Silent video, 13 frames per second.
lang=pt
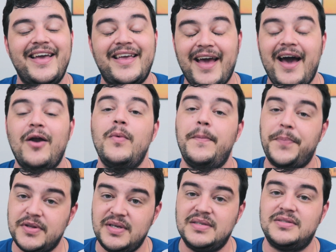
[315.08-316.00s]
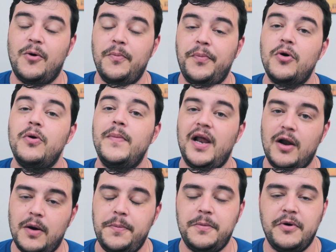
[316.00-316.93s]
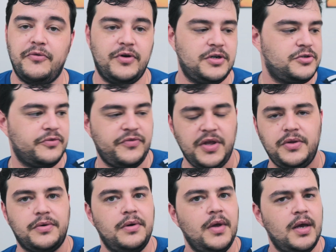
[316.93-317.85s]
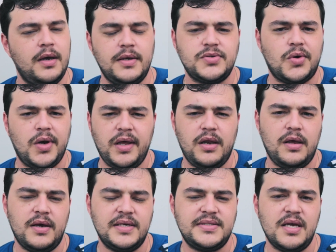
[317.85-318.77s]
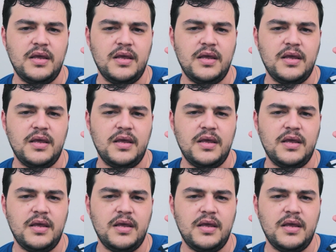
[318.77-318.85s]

e quero uma proteção um pouco melhor pro meu fone de ouvido, eu escolheria esse